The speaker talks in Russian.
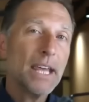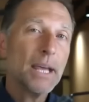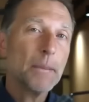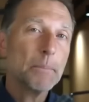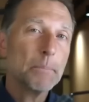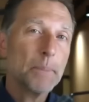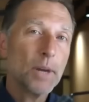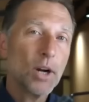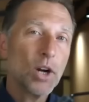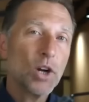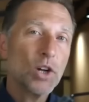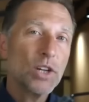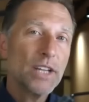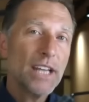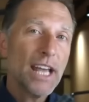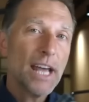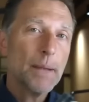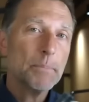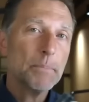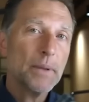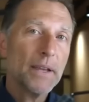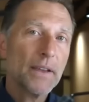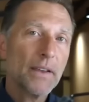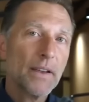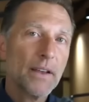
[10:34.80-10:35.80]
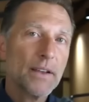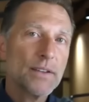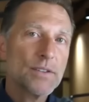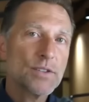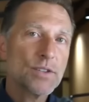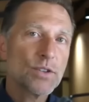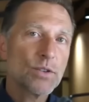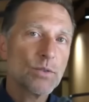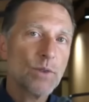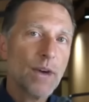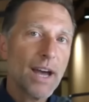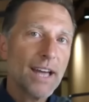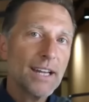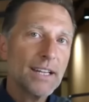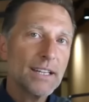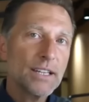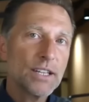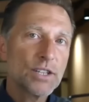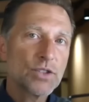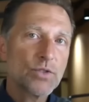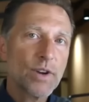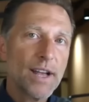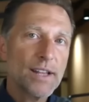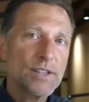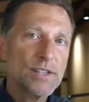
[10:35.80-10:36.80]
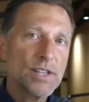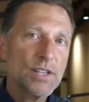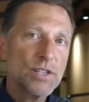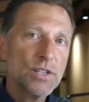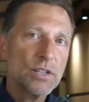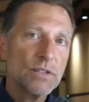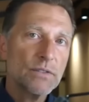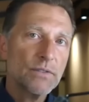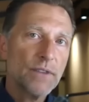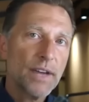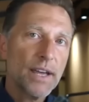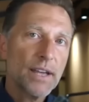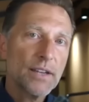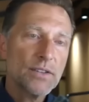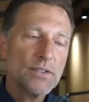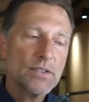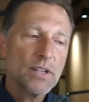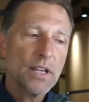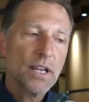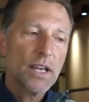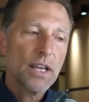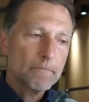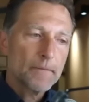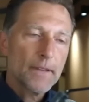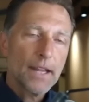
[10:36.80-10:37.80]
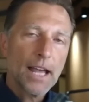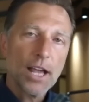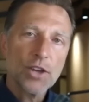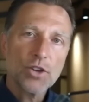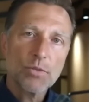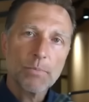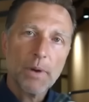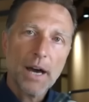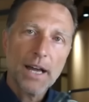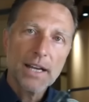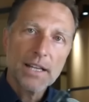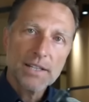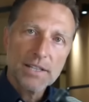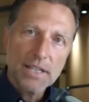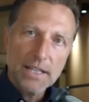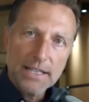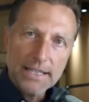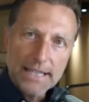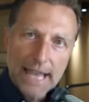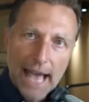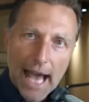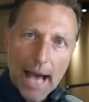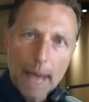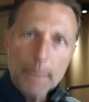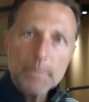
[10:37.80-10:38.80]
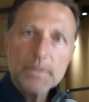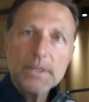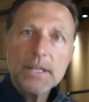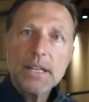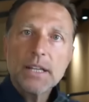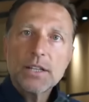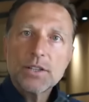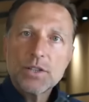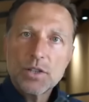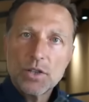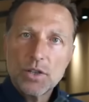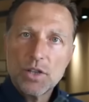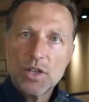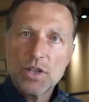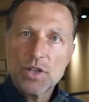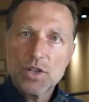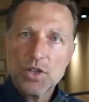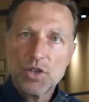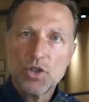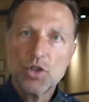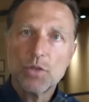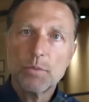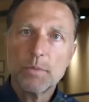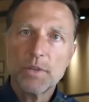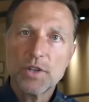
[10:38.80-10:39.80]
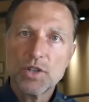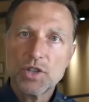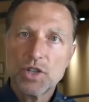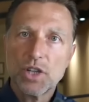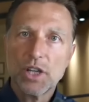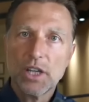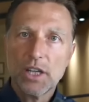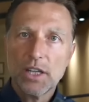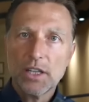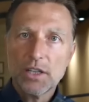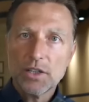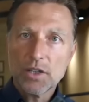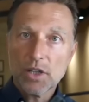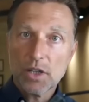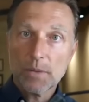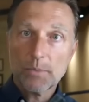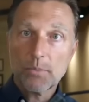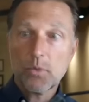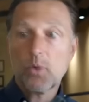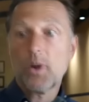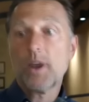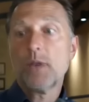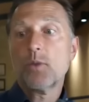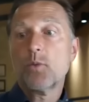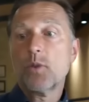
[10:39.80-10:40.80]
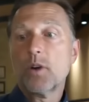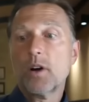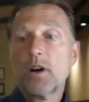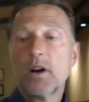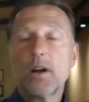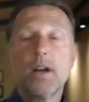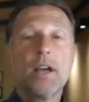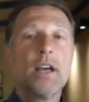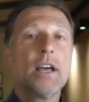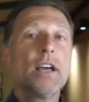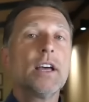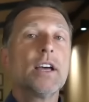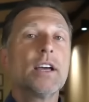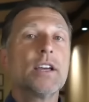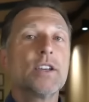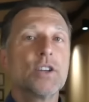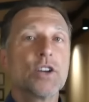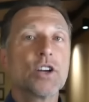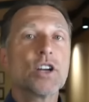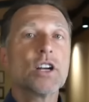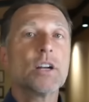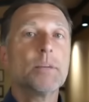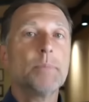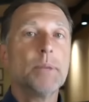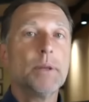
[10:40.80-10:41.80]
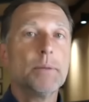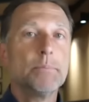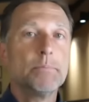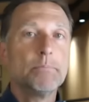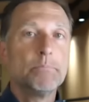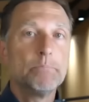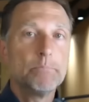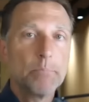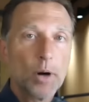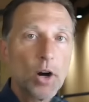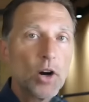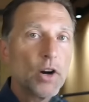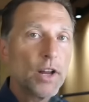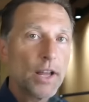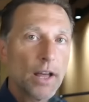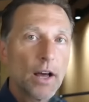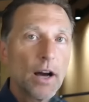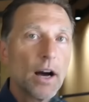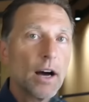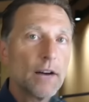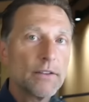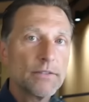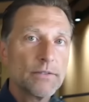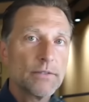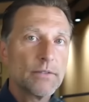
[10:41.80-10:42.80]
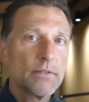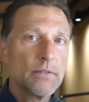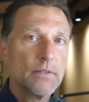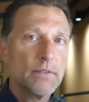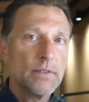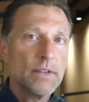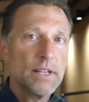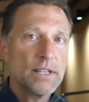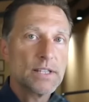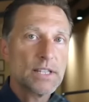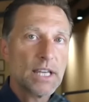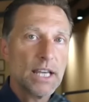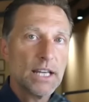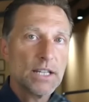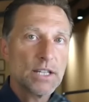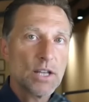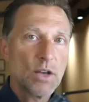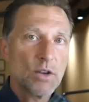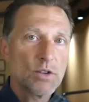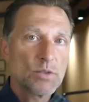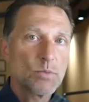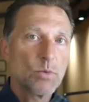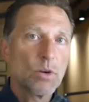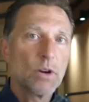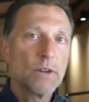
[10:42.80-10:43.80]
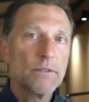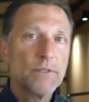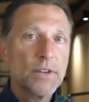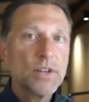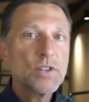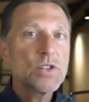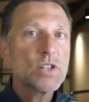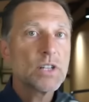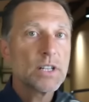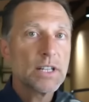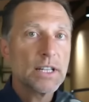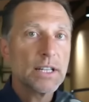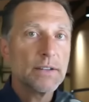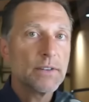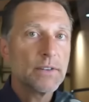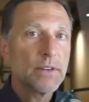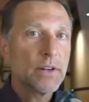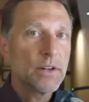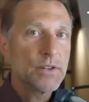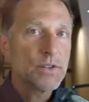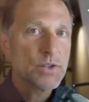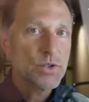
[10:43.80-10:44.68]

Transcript: пока не сжигаются, ведь вы находитесь в фазе перехода, и тело адаптируется к новому топливу. Но очень скоро вы начнете сжигать эти кетоны более